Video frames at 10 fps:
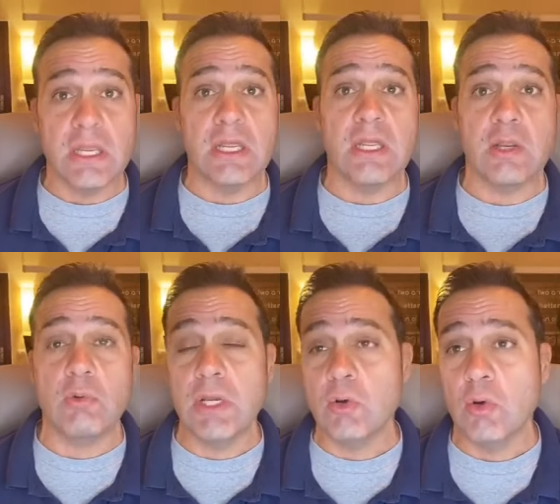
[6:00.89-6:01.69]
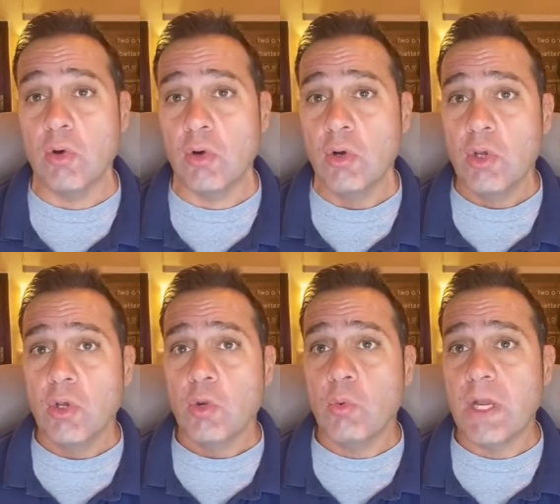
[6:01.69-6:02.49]
Eh, quello,
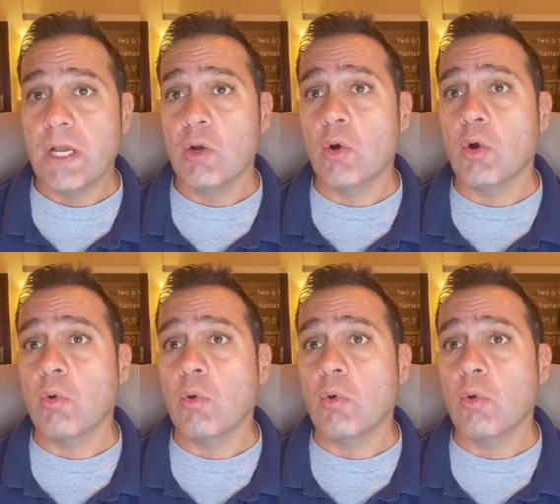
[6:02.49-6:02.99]
quello,